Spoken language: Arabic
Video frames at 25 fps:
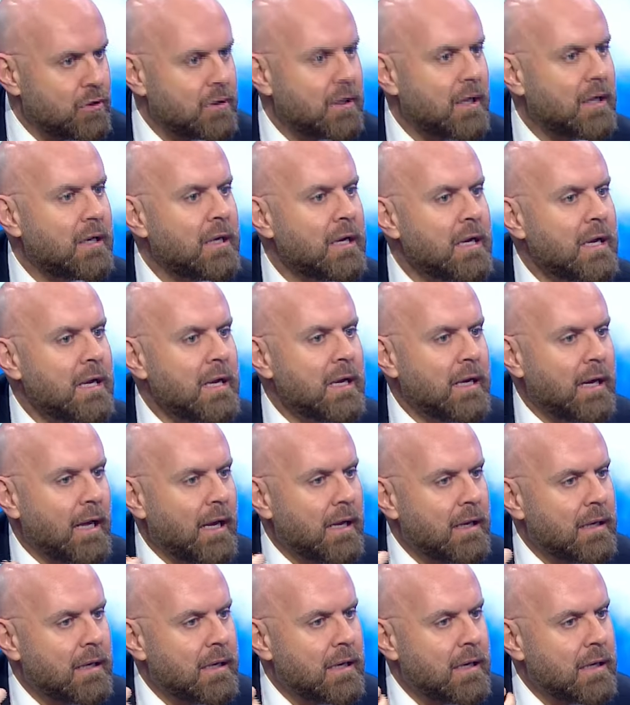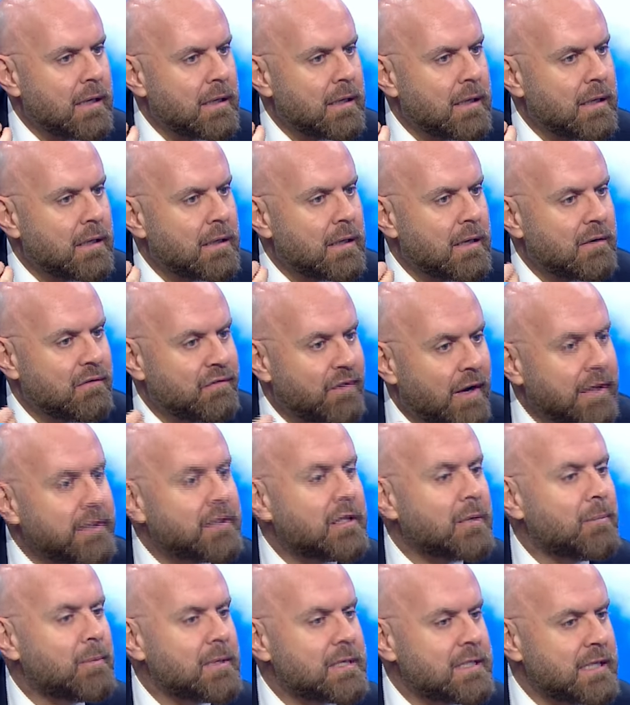لل...
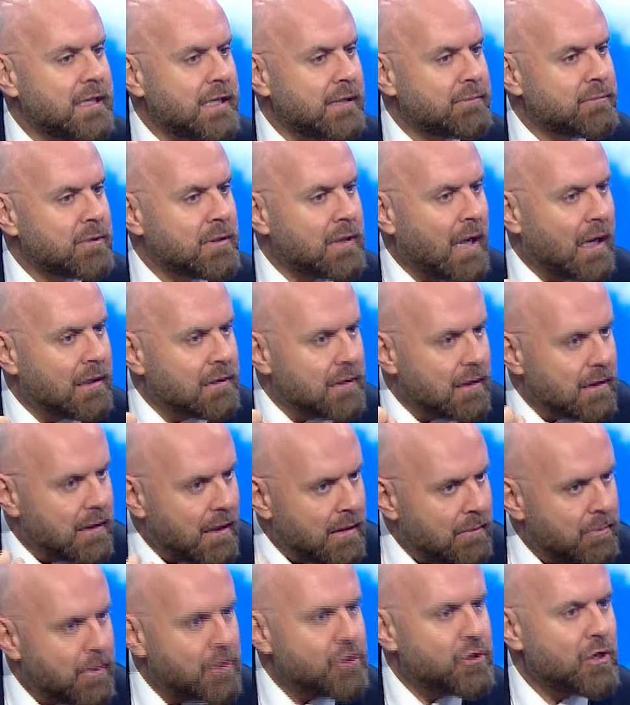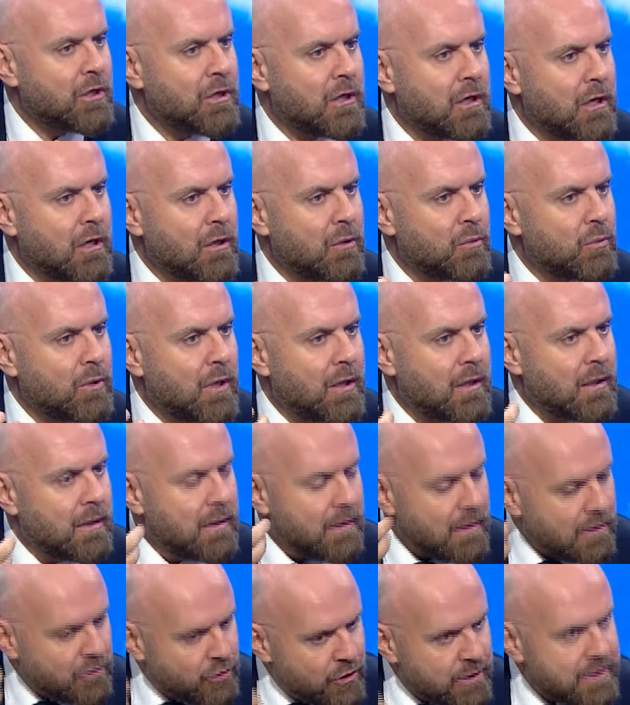الفيتامينز آه، اللي بتنعطى للبشرة
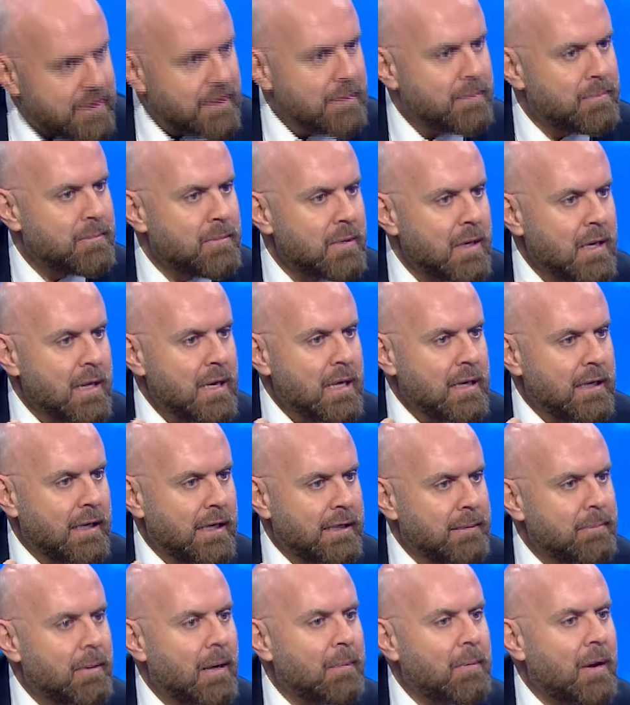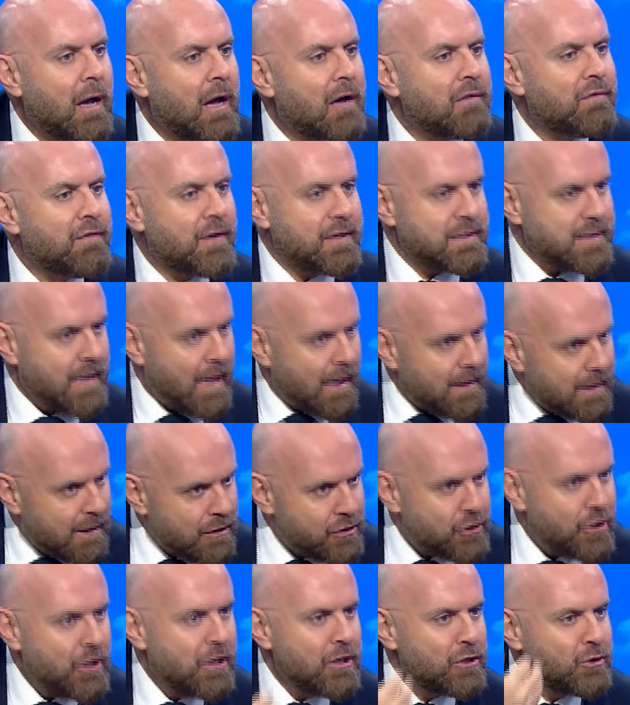وللجسم ليبقى محافظ على
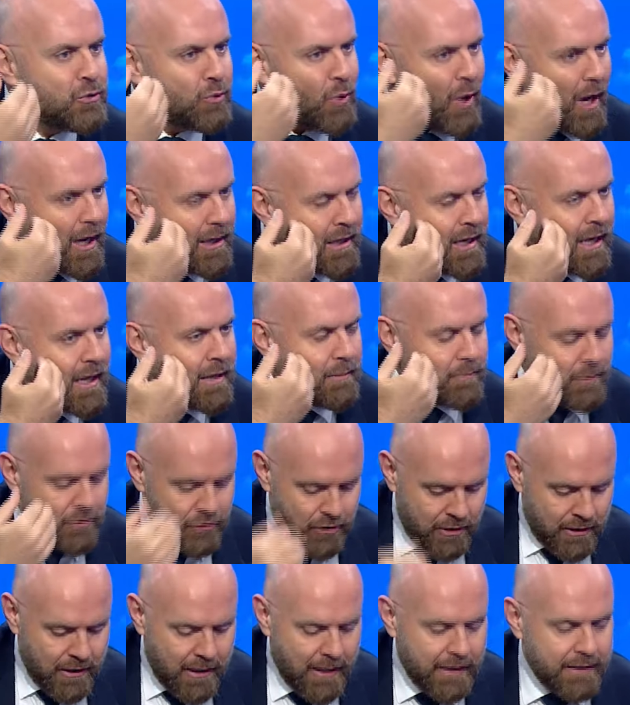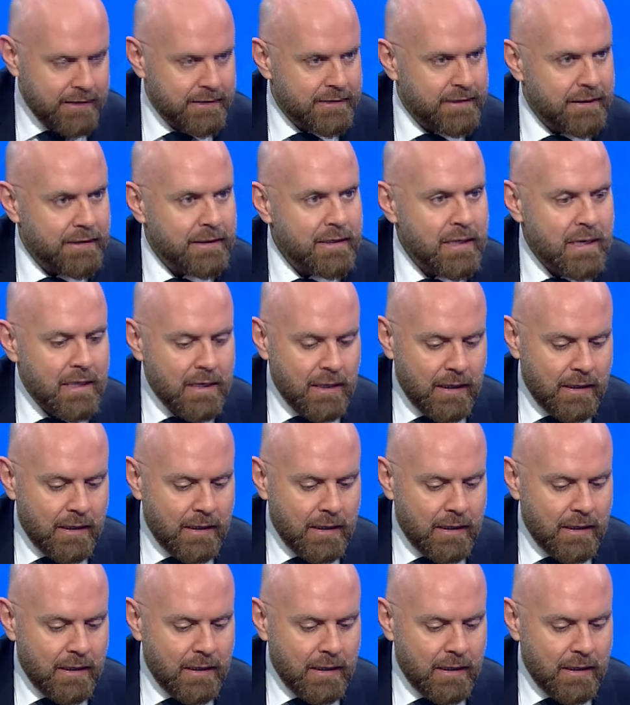الجلد وعلى هالبشرة هيدي صح.